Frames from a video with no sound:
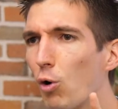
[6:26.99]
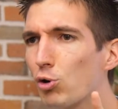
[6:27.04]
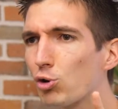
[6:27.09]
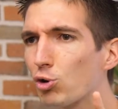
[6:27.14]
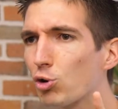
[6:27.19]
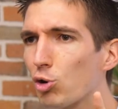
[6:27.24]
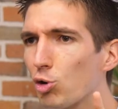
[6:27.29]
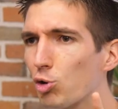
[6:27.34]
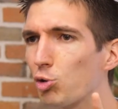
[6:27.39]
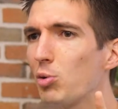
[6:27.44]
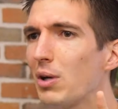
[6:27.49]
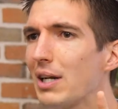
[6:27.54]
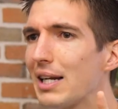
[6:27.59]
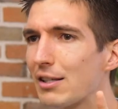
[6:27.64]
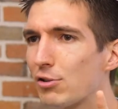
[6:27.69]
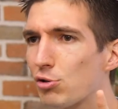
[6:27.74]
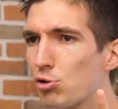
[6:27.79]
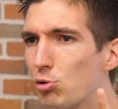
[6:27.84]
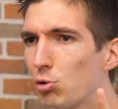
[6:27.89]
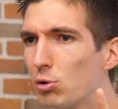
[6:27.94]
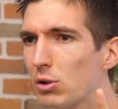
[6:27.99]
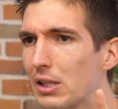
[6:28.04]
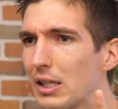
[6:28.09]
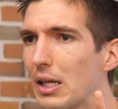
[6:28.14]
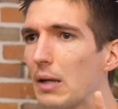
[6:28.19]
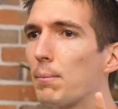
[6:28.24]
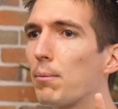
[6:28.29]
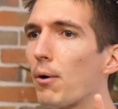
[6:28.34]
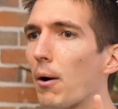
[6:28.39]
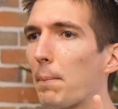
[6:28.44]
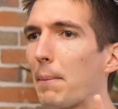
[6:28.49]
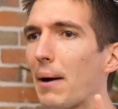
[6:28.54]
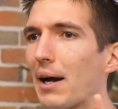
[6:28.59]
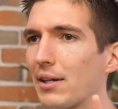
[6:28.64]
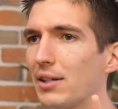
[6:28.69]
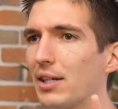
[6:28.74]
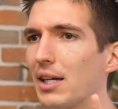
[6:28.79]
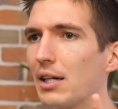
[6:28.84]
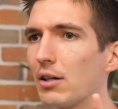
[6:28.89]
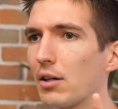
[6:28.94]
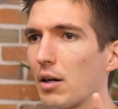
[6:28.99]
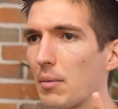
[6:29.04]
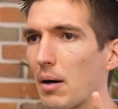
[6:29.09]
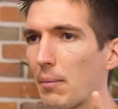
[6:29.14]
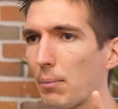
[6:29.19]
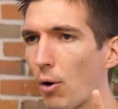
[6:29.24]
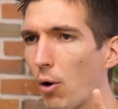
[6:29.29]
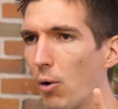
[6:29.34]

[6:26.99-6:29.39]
aujourd'hui les outils pour parier comme un